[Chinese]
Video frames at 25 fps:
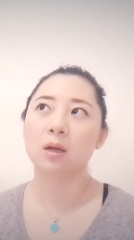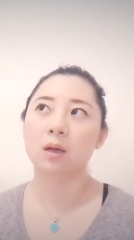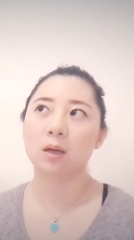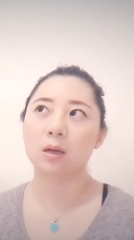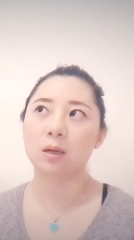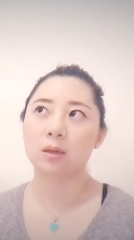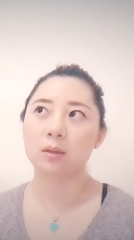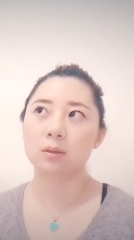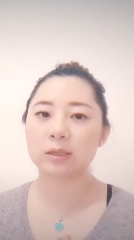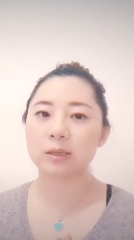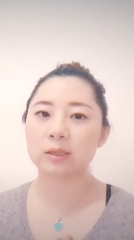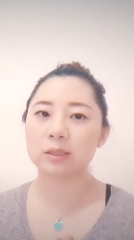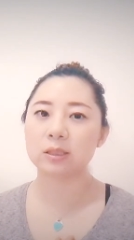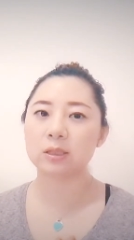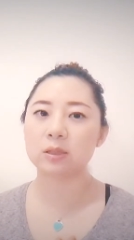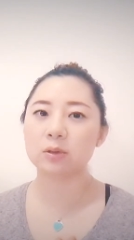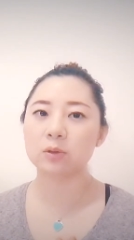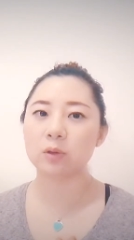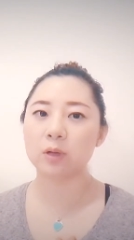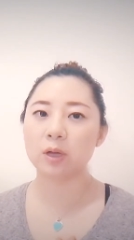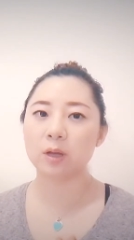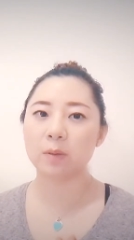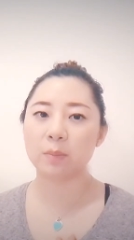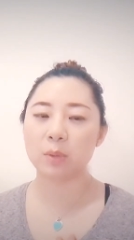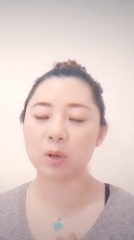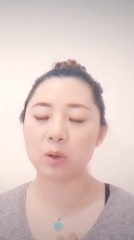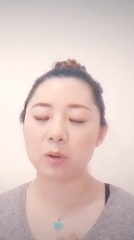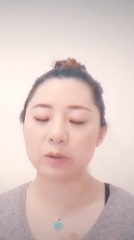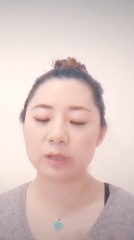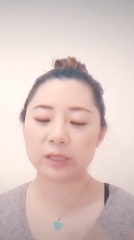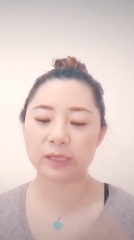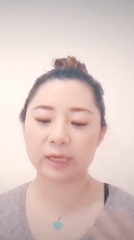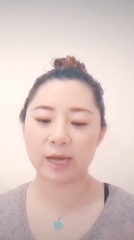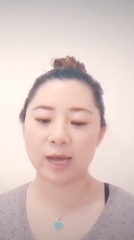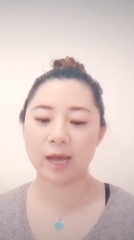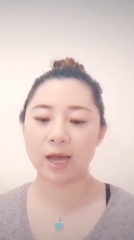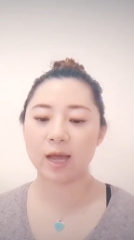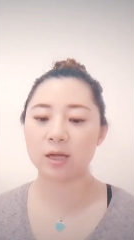嗯，之所以没有
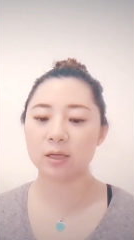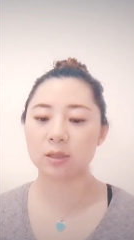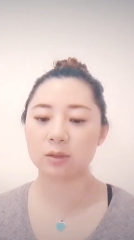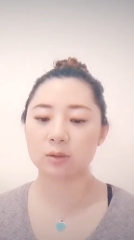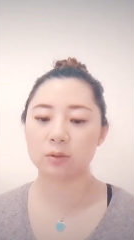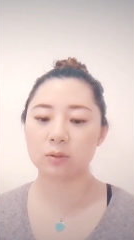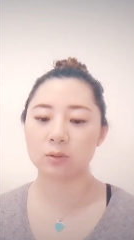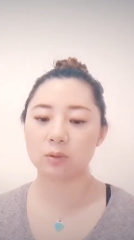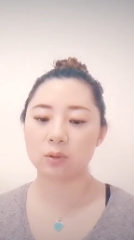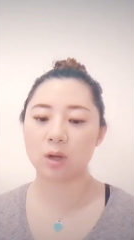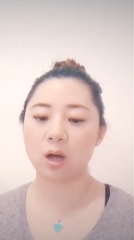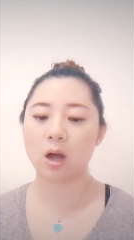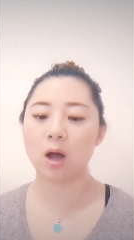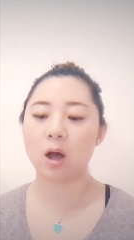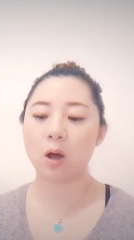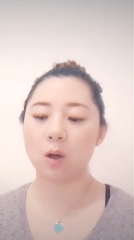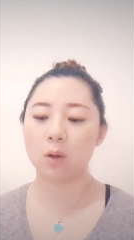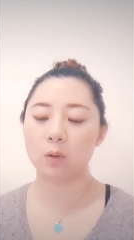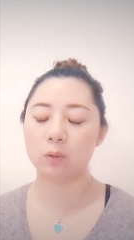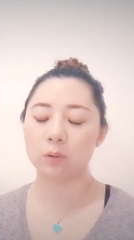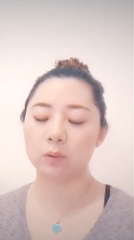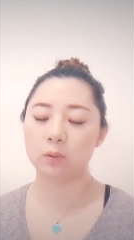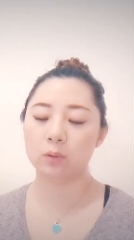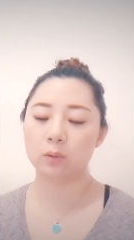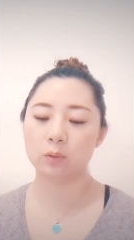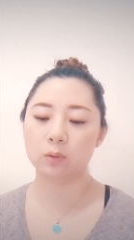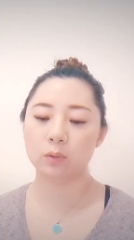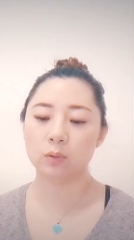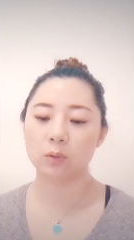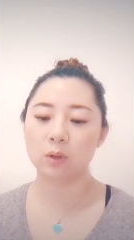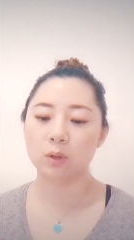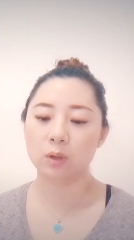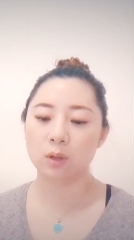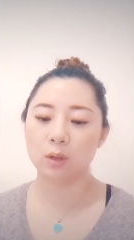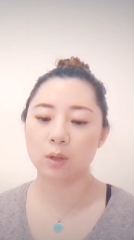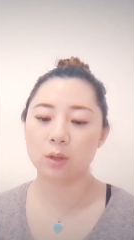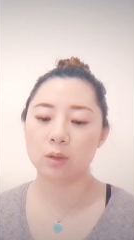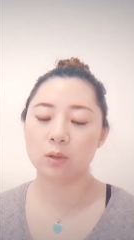一开始就考
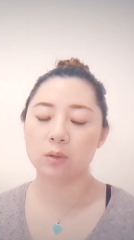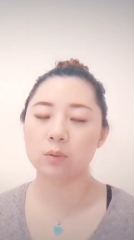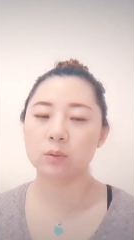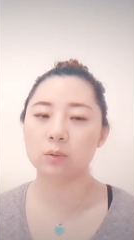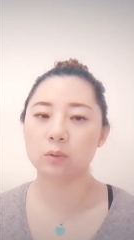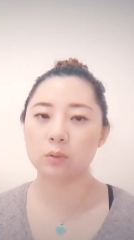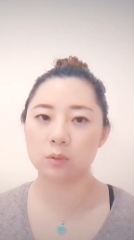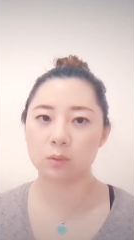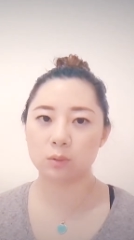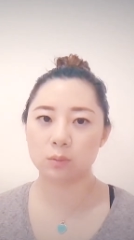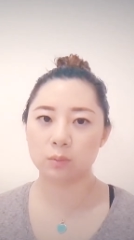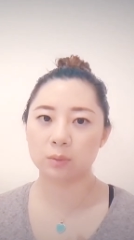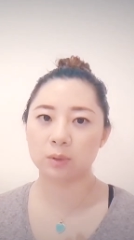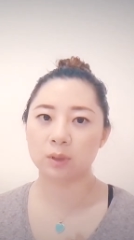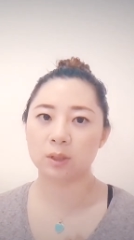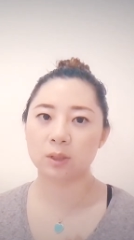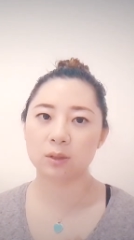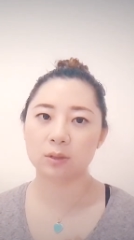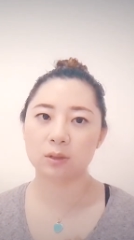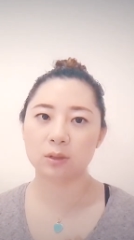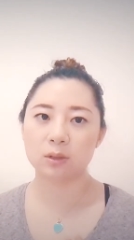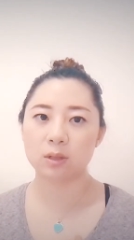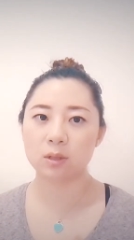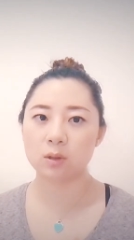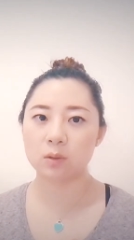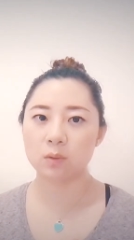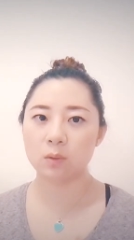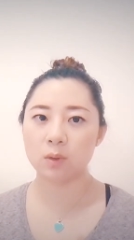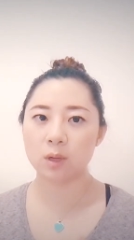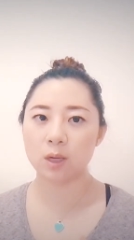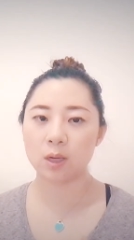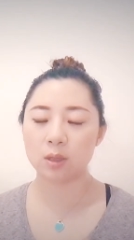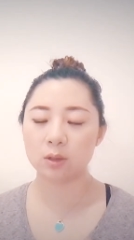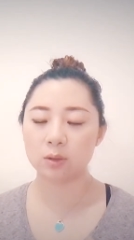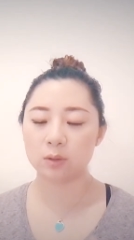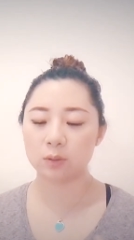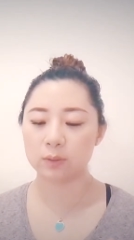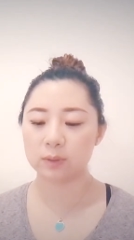虑 YouTube 呢，是因
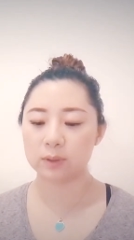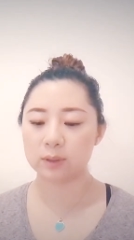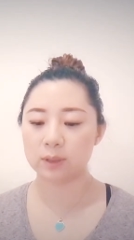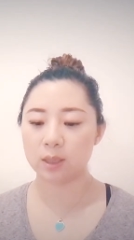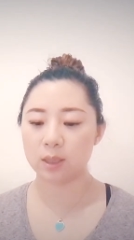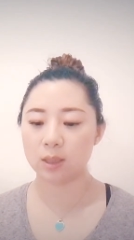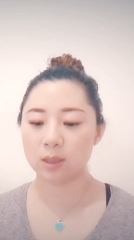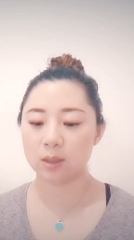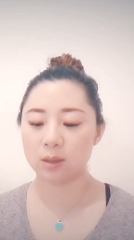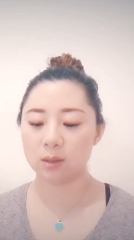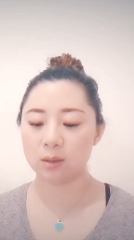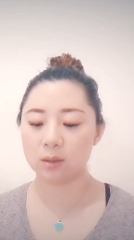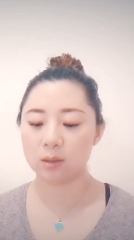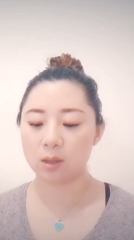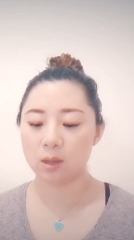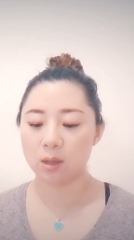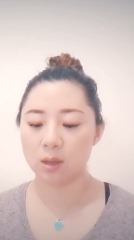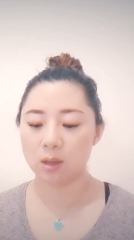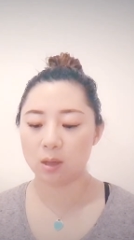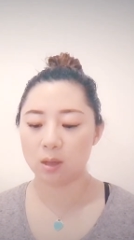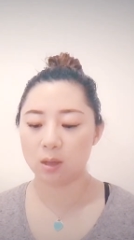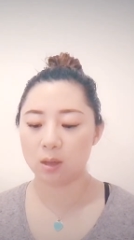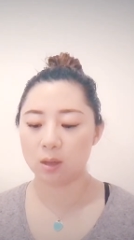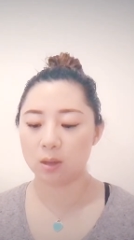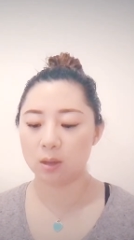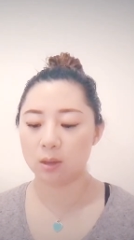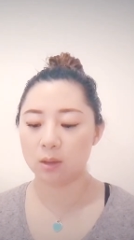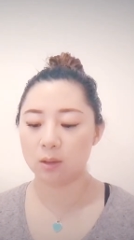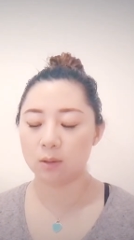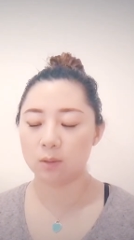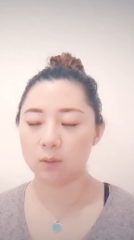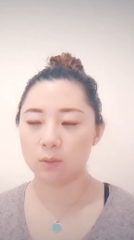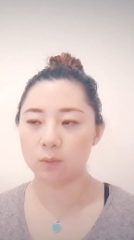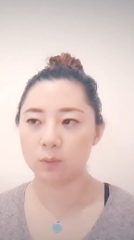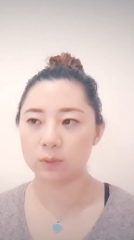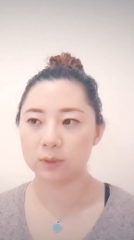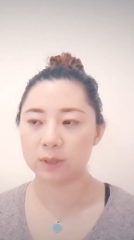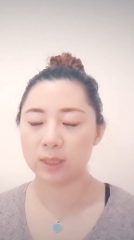为首先，
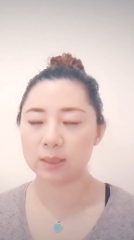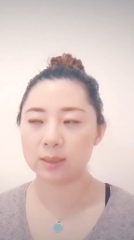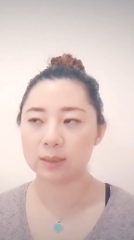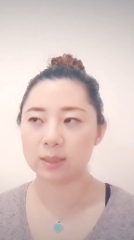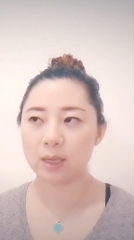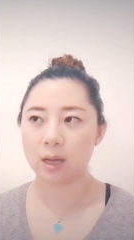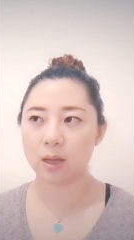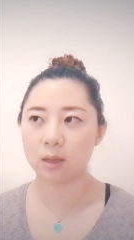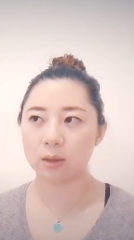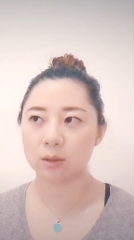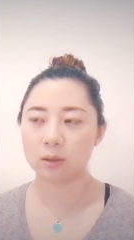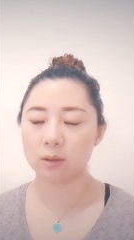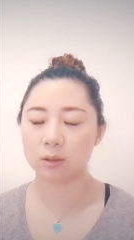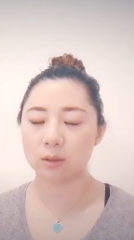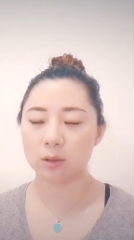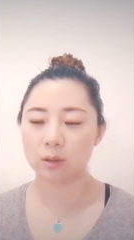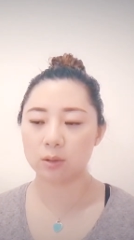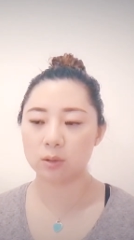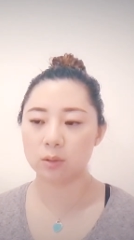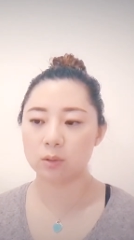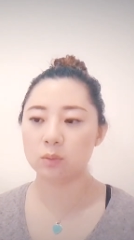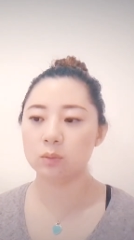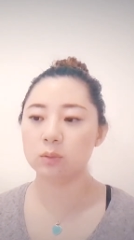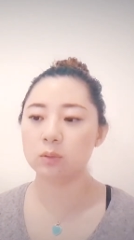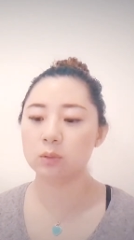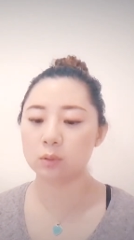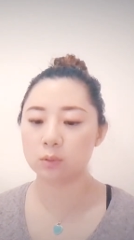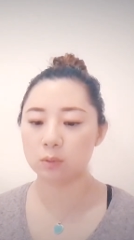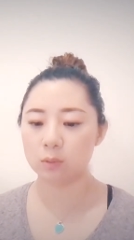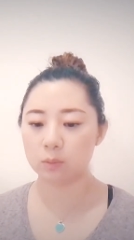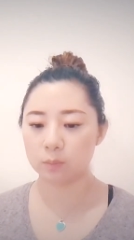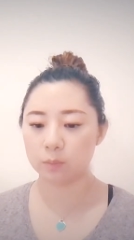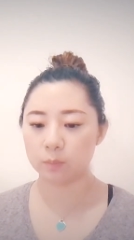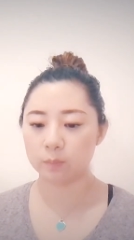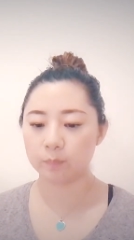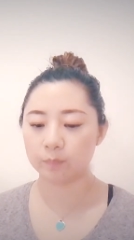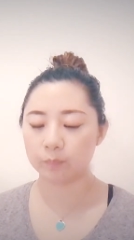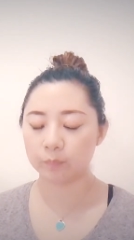嗯，我在想，可能
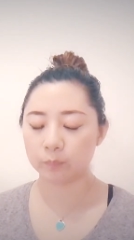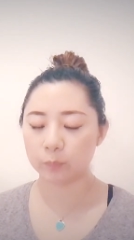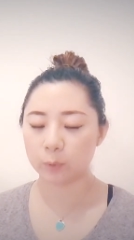YouTube